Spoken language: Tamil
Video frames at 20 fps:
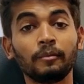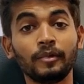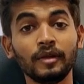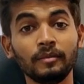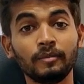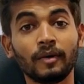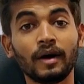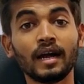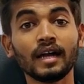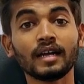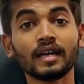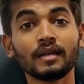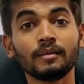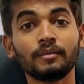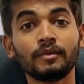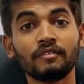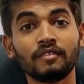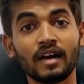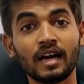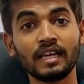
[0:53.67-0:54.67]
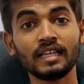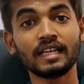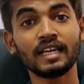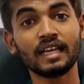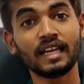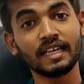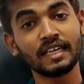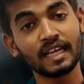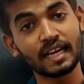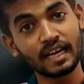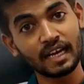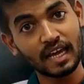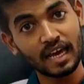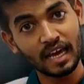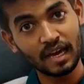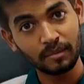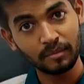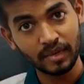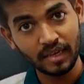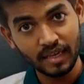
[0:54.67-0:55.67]
அப்படி பார்க்குறப்ப வாழ்க்கையில்
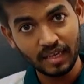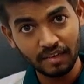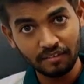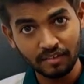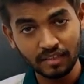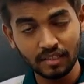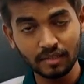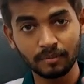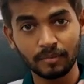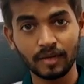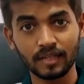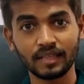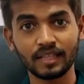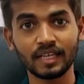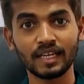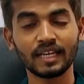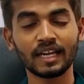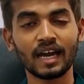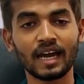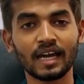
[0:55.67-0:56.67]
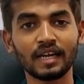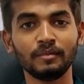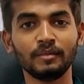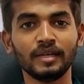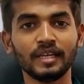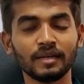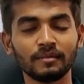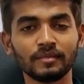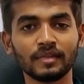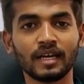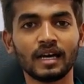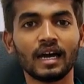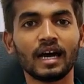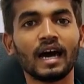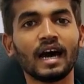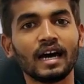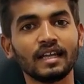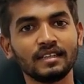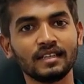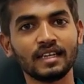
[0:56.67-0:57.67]
எல்லாமே வந்து பார்த்திங்கன்னா ஆன்மீகம்
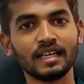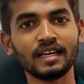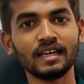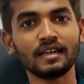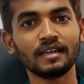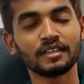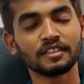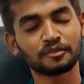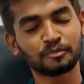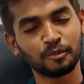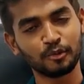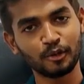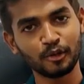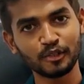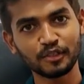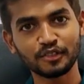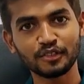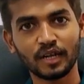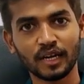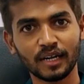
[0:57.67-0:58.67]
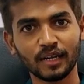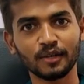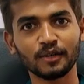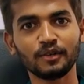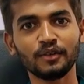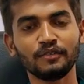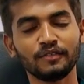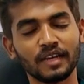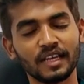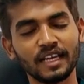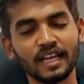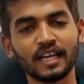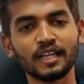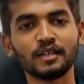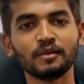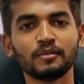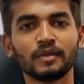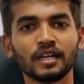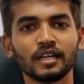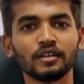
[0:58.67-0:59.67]
தான் அதில் ஸ்போர்ட்ஸும் அடங்கும்
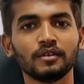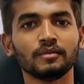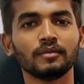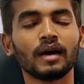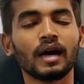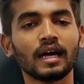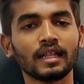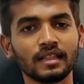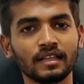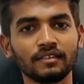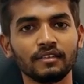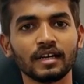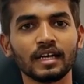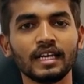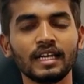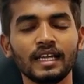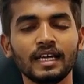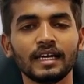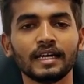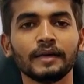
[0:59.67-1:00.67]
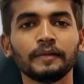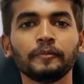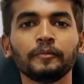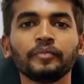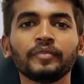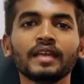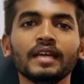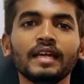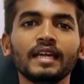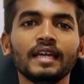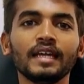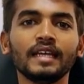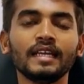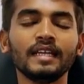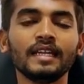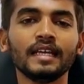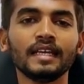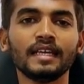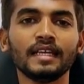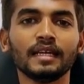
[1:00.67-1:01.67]
விளையாட்டும் அடங்கும் அந்த வகையில்
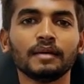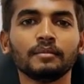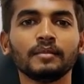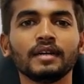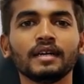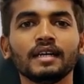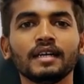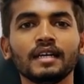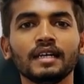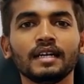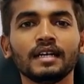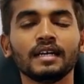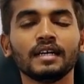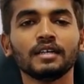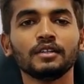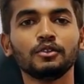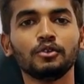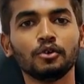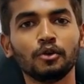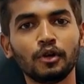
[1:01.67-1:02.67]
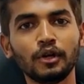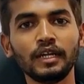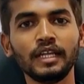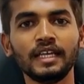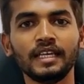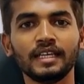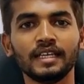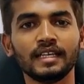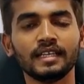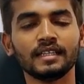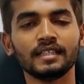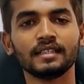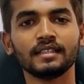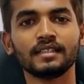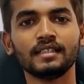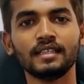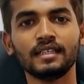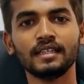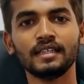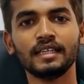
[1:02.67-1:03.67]
இன்றைக்கி நம்ம தோனி
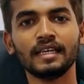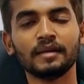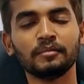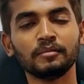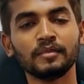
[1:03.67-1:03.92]
திரு